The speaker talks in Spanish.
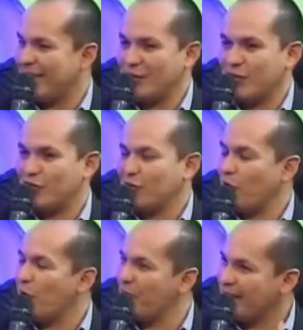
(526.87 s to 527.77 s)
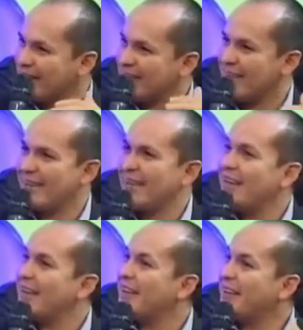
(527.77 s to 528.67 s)
Y entonces uno piensa... Las
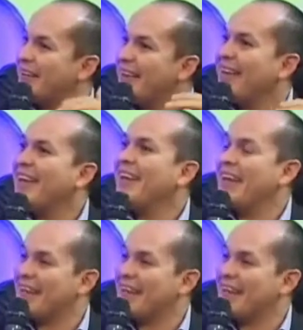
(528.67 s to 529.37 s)
benditas compras de deuda.